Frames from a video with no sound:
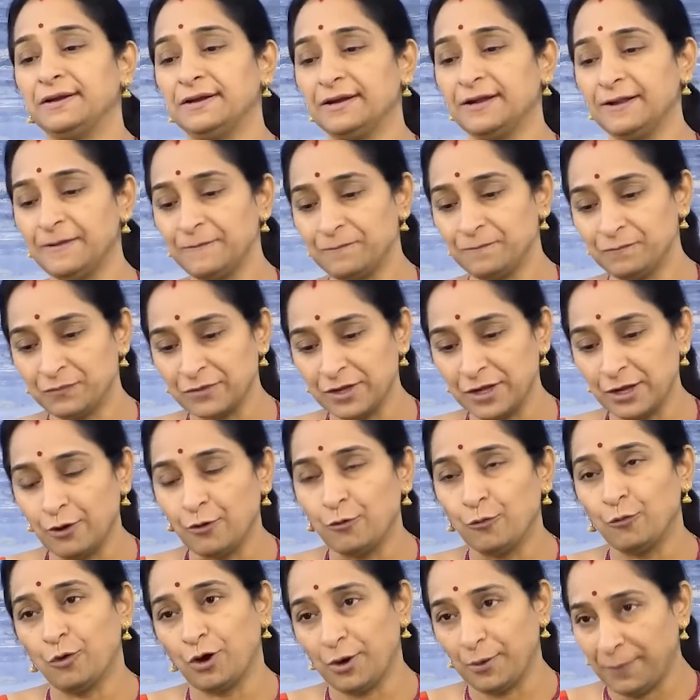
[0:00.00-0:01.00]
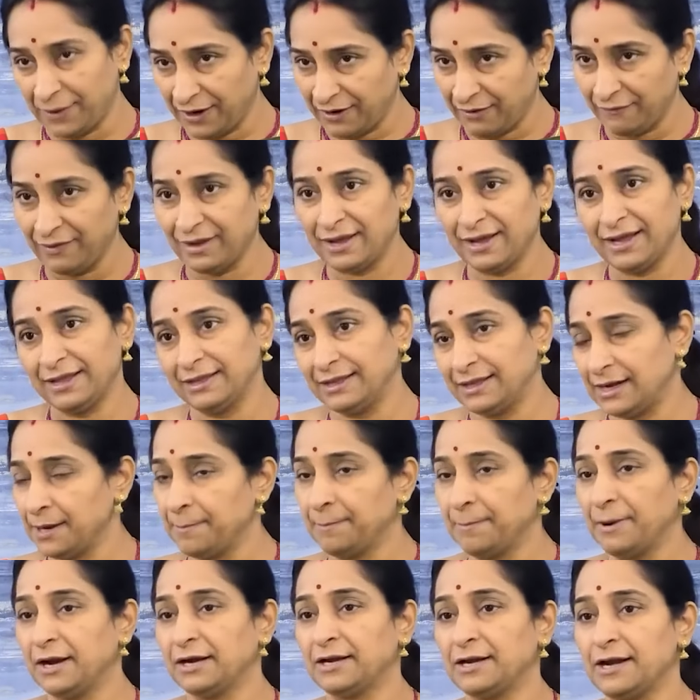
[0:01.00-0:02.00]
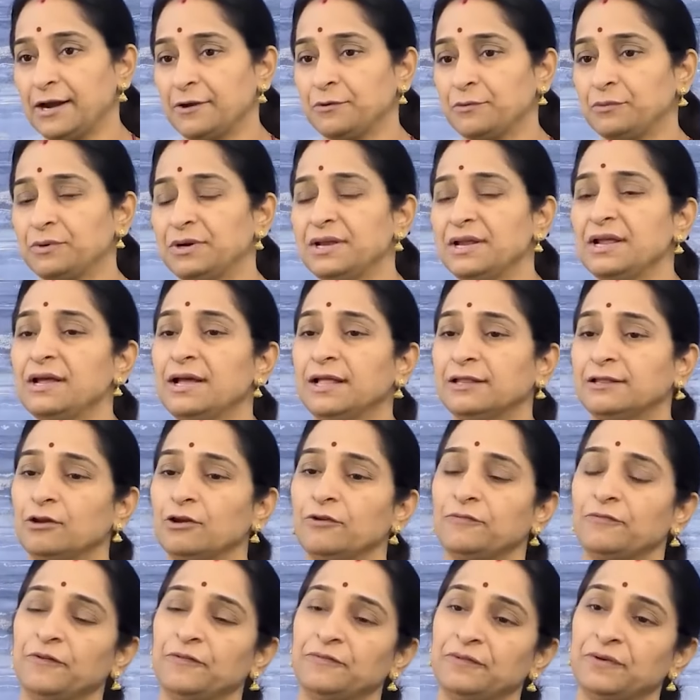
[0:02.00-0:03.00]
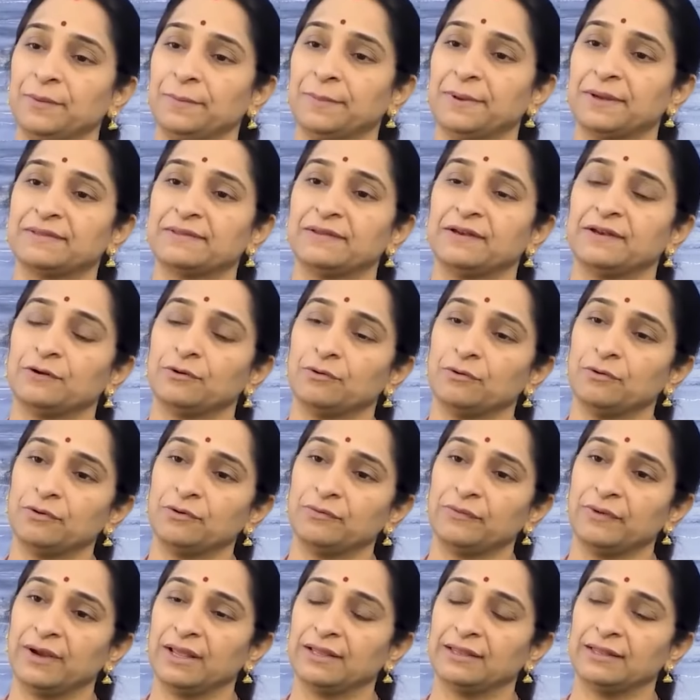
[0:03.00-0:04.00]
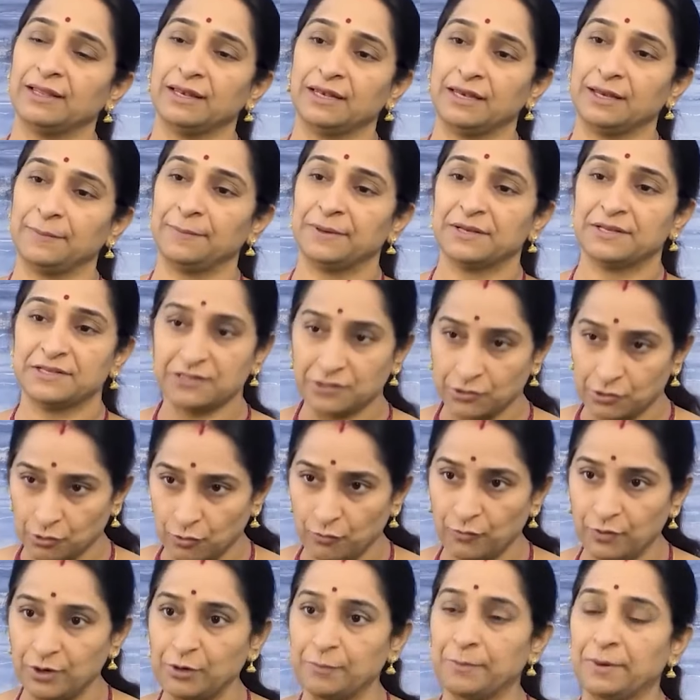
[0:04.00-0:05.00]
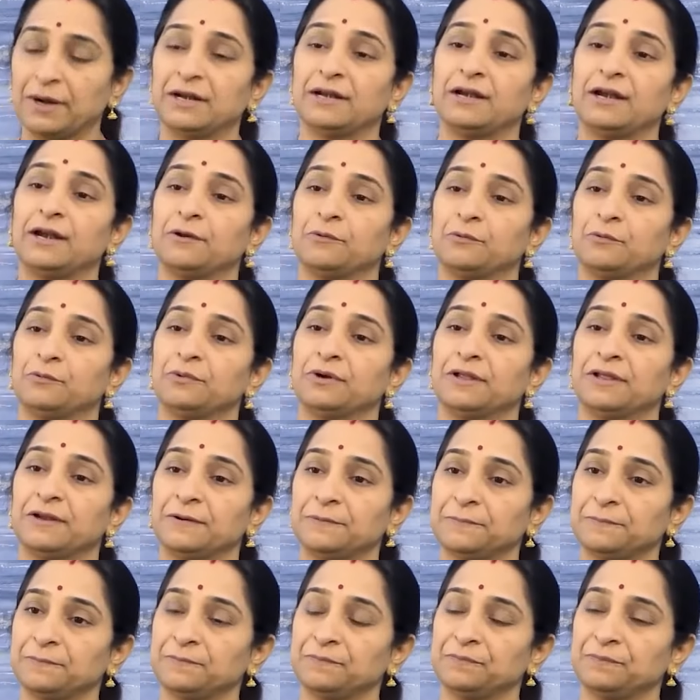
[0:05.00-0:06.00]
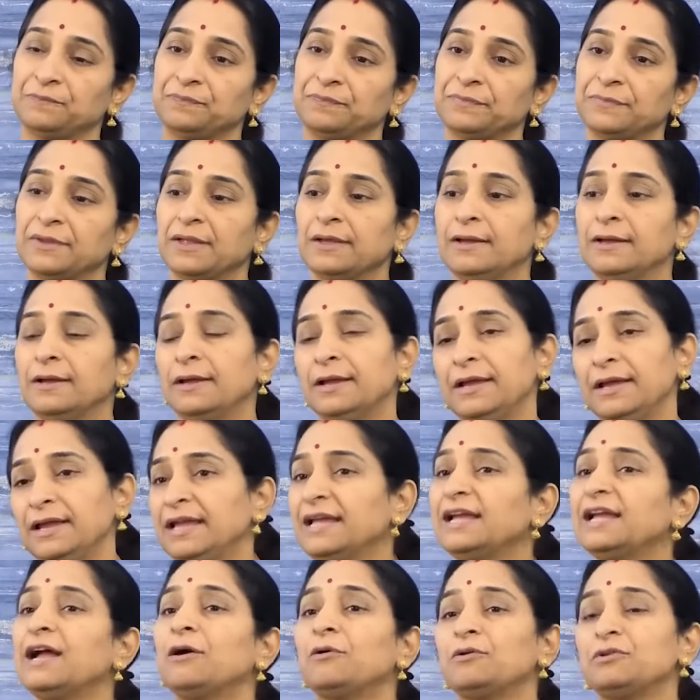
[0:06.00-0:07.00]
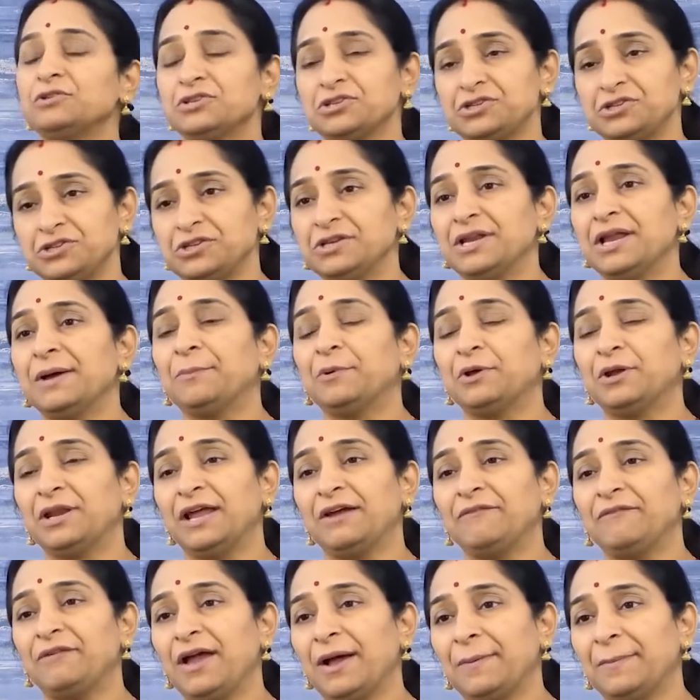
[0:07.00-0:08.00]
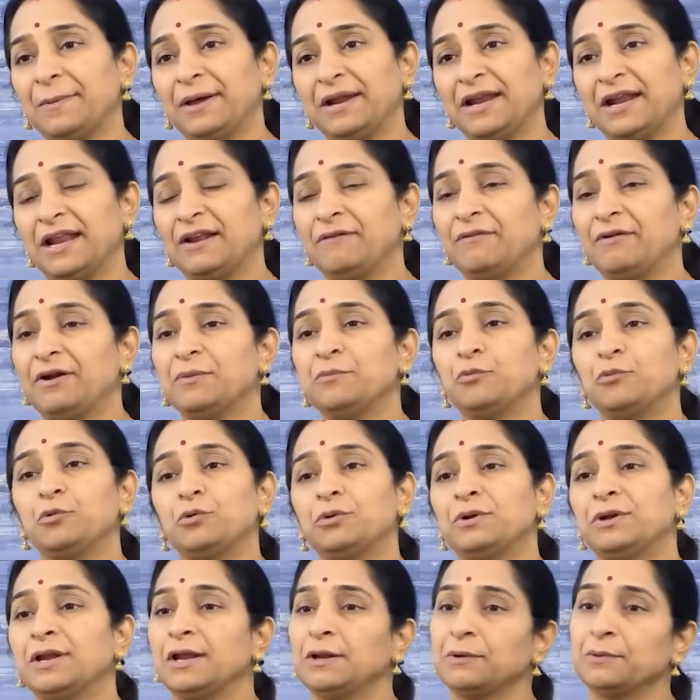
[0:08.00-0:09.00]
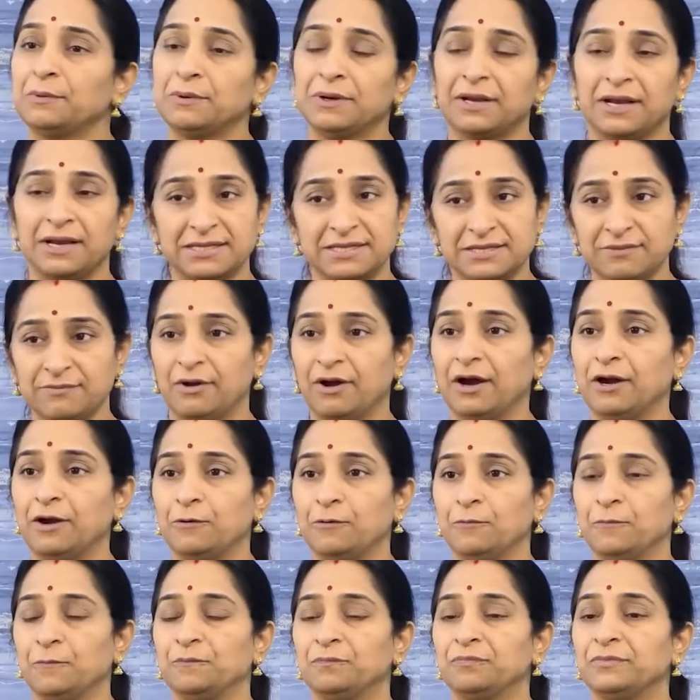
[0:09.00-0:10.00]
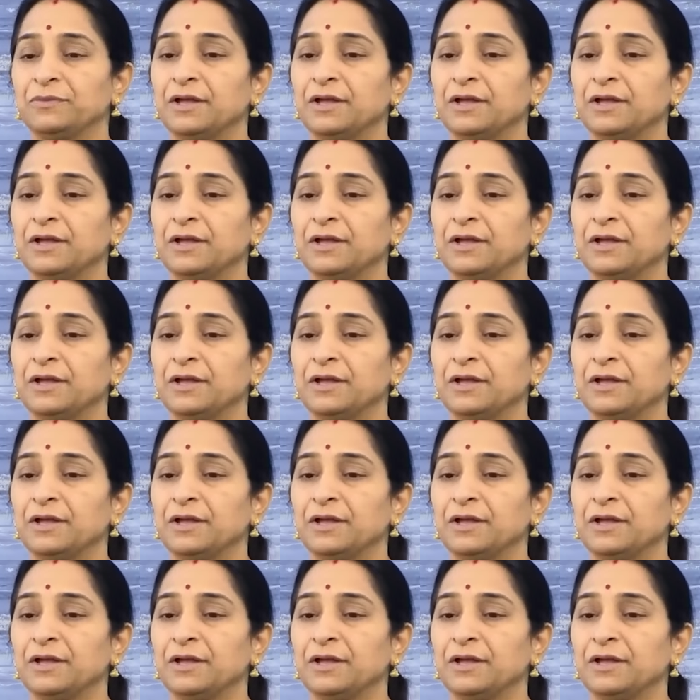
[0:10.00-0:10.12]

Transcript: ఏంటంటే ఒక పడవ ఏదైనా మాట్లాడుకుంటే అందులో ఫిఫ్టీ పర్సెంట్కో థర్టీ పర్సెంట్కో వీళ్ళు మాట్లాడుకుంటారు ఇంకా కొంచెం చిన్న పన్న వ్యాపారాలు వాళ్ళు ముగ్గురు నలుగురు కలిసి వాళ్ళు